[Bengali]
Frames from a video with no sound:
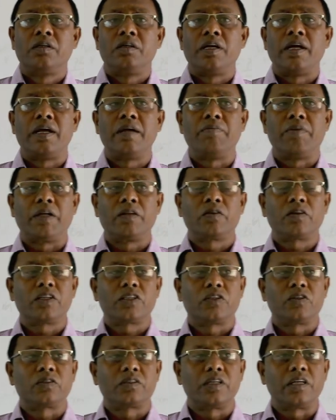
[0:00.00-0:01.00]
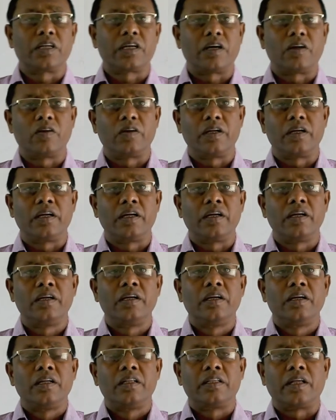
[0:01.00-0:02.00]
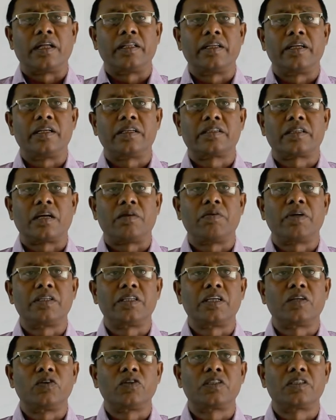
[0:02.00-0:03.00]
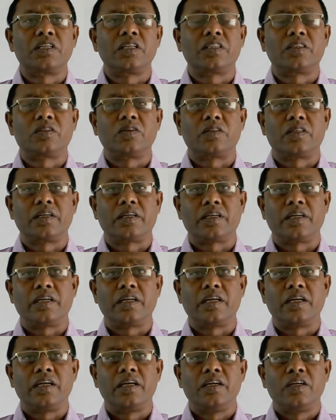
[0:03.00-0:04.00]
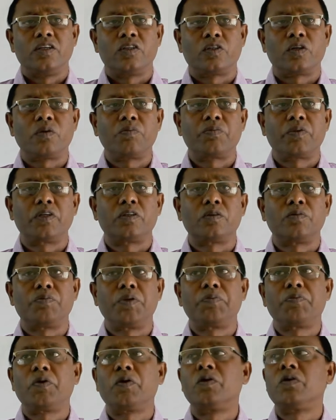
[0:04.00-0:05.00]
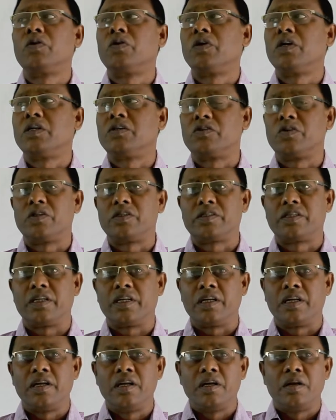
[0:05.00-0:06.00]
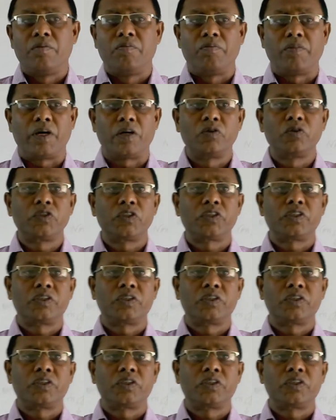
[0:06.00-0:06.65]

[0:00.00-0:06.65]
এই মাদকাসক্তির কারণে তাদের সামাজিক অস্তিত্ব থেকে সব কিছু বিপন্ন হয়ে চলছে মানুষ